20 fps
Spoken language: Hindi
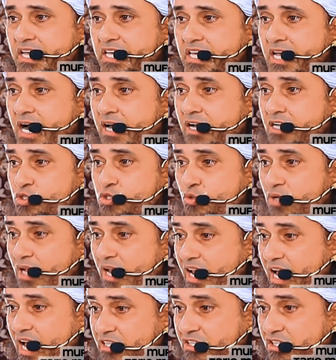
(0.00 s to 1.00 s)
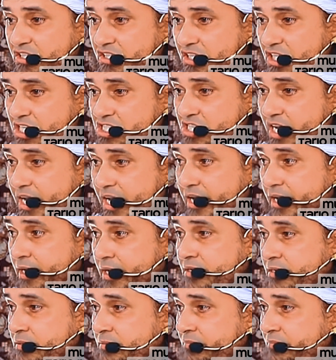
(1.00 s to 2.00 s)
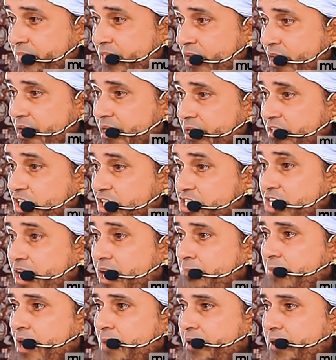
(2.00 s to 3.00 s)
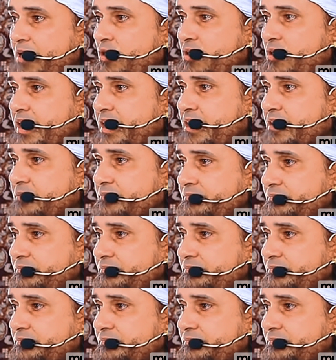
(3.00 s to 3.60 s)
या रसूल अल्लाह तीसरे तीसरे नंबर पे कौन है